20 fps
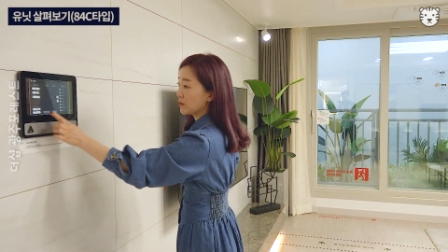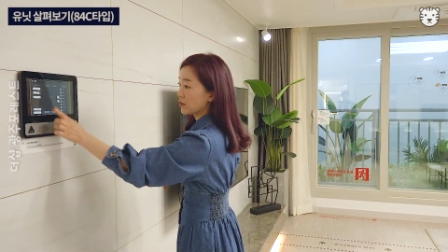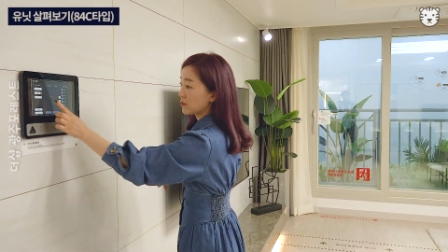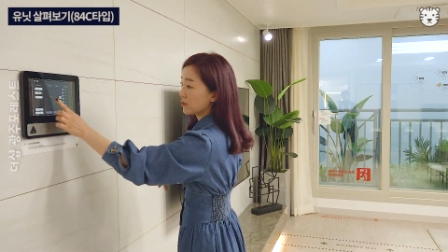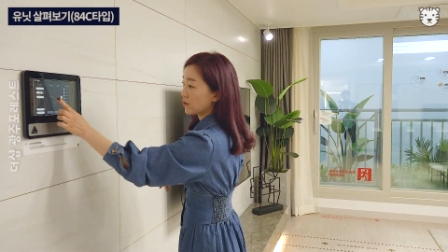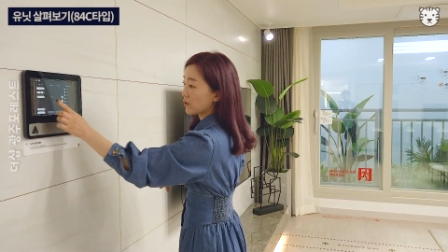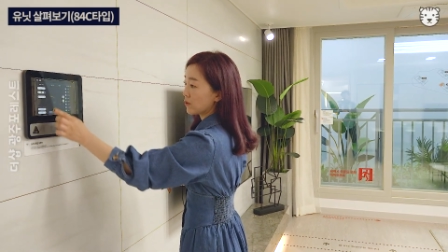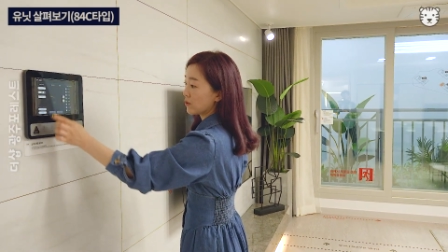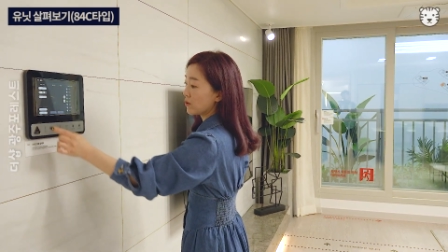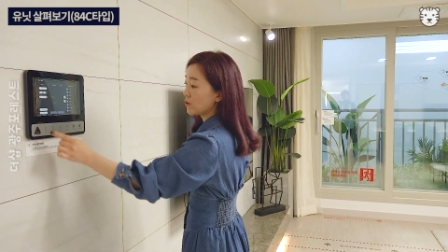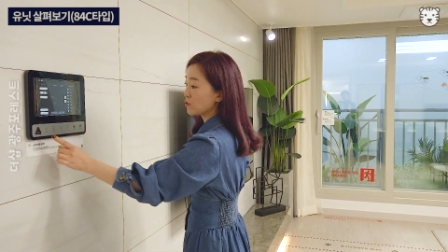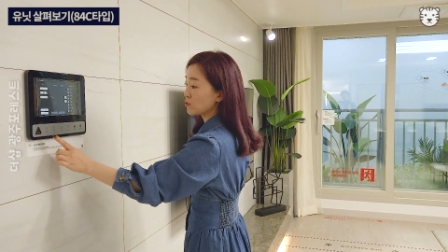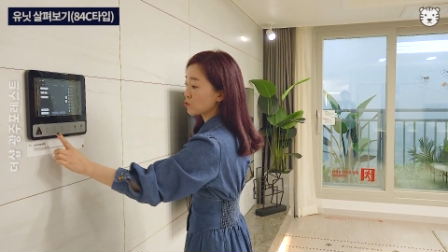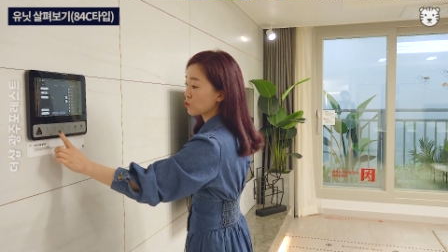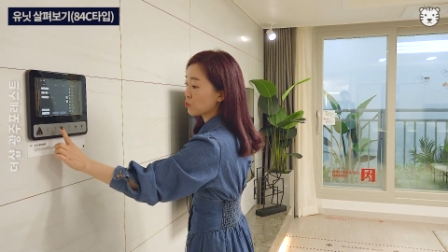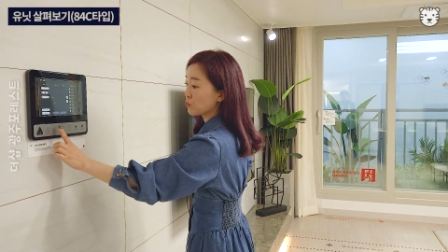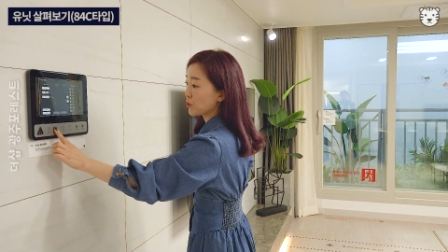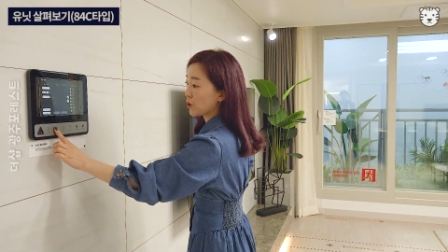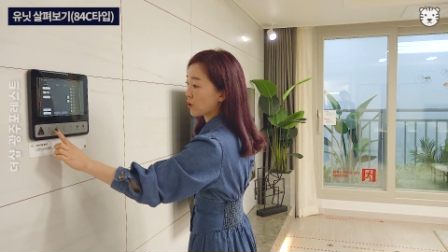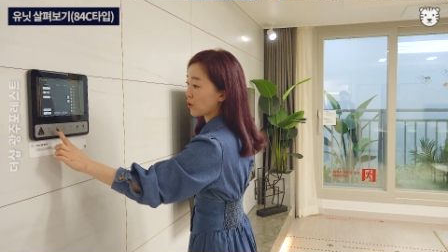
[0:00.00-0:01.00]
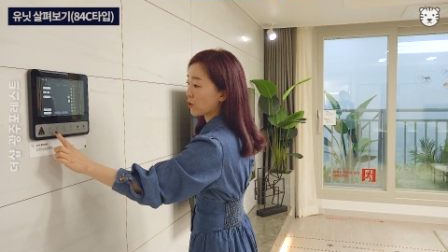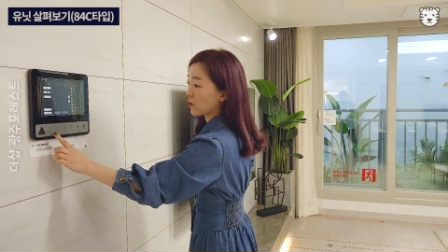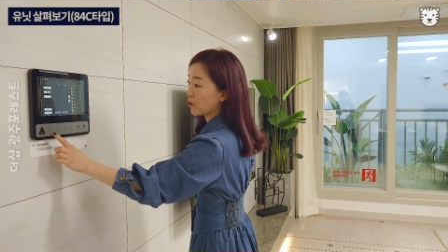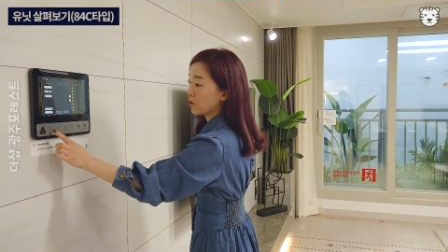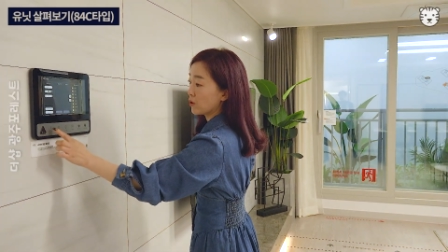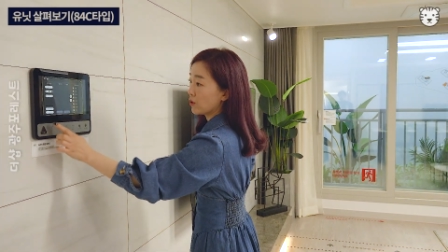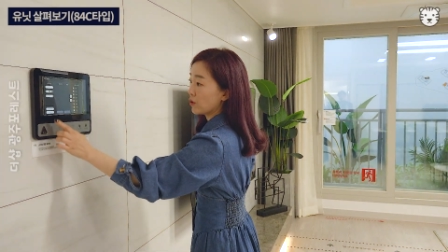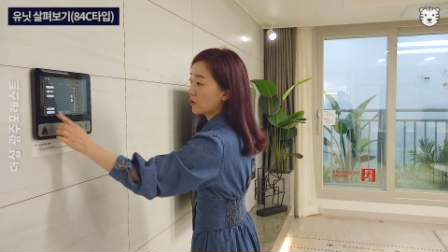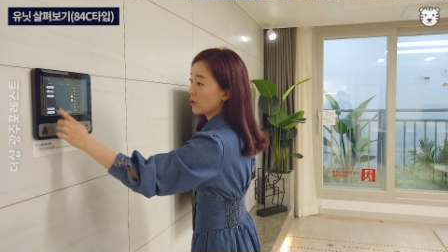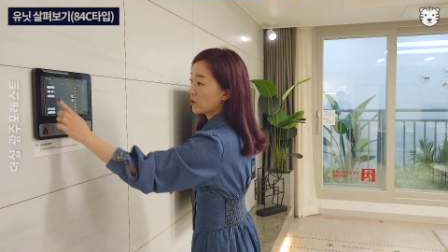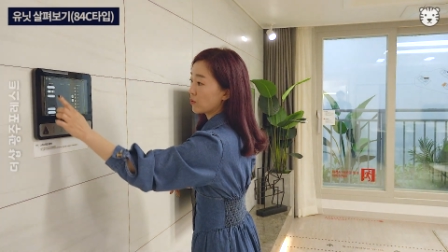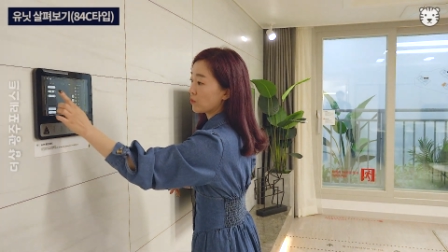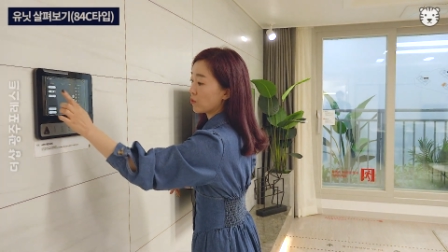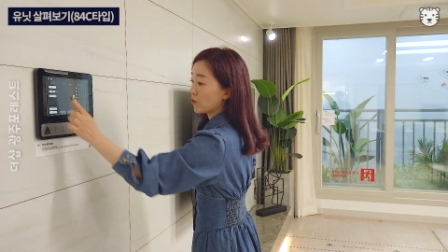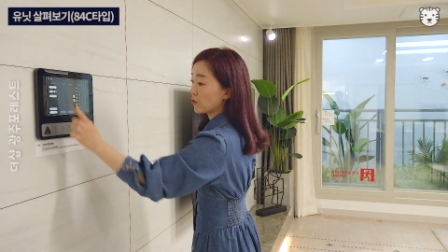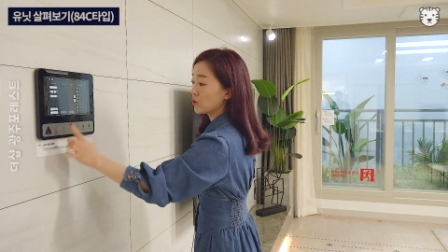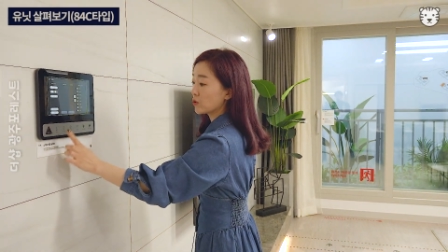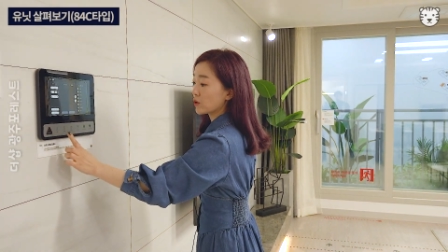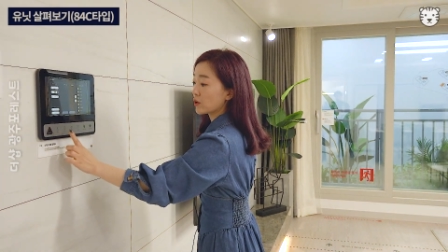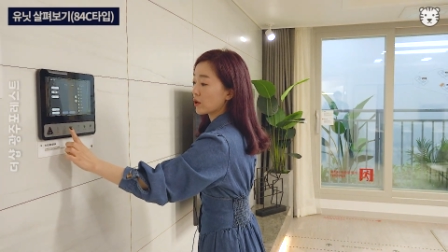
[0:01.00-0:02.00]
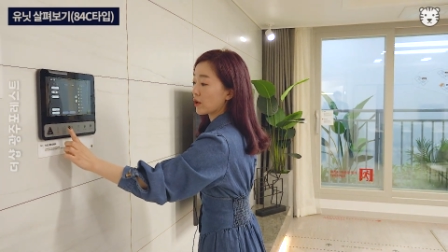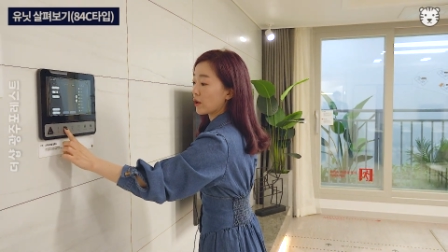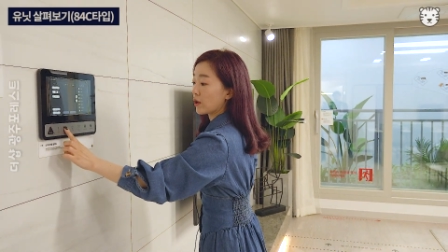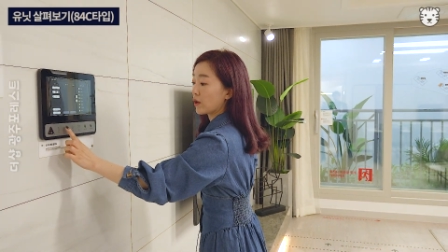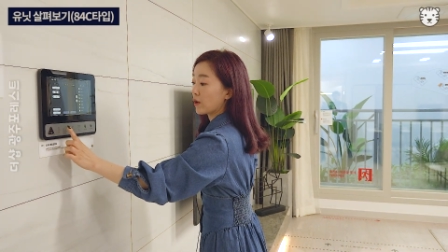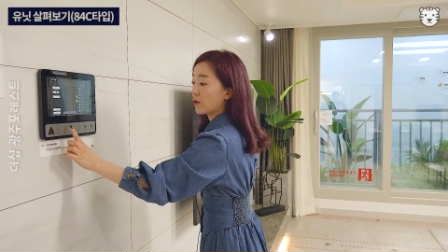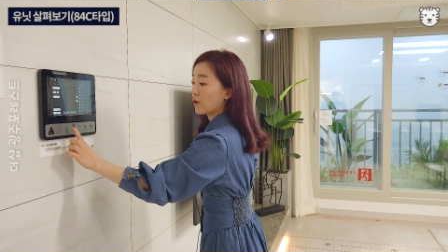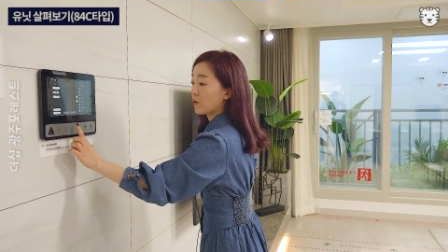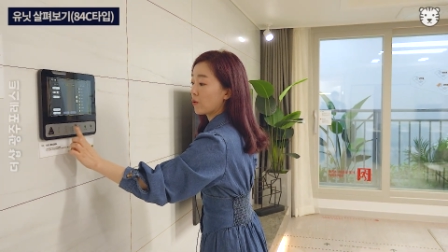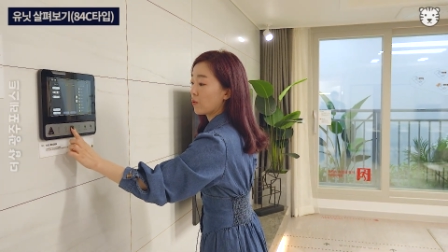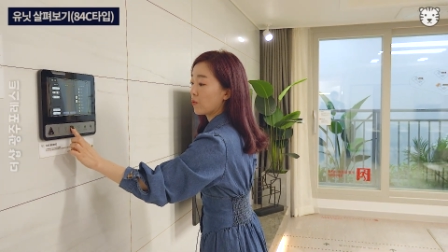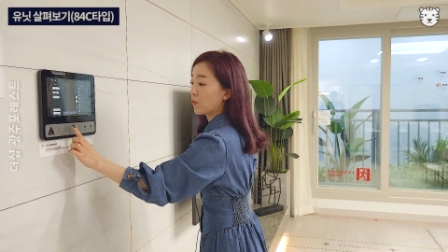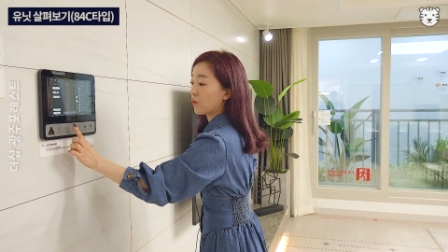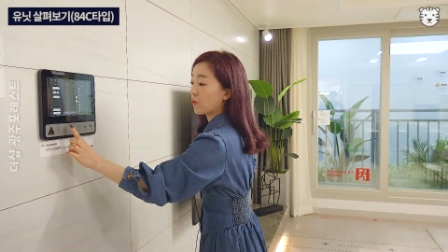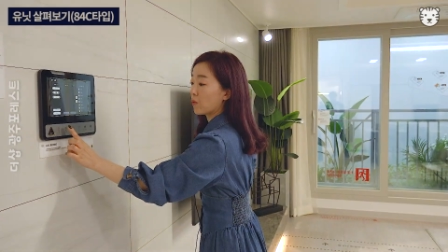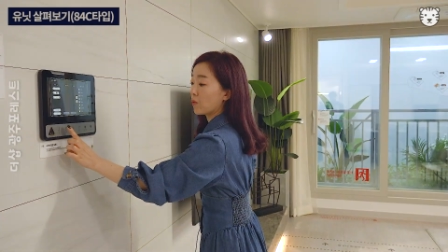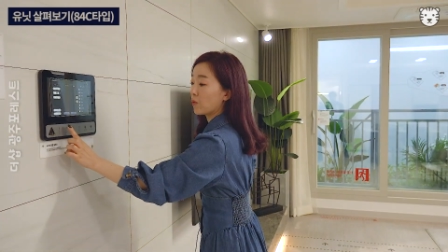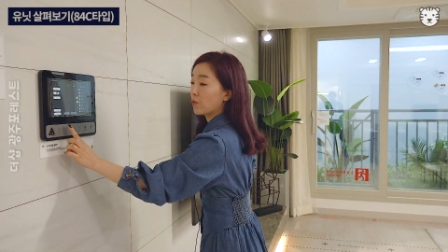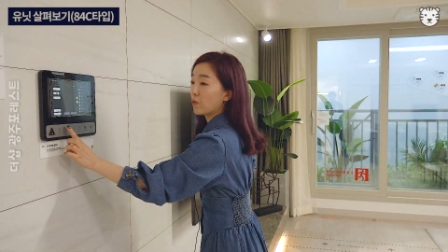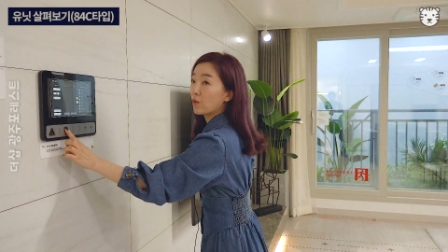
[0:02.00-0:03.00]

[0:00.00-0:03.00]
이런 거 조명 뭐 이렇게 어.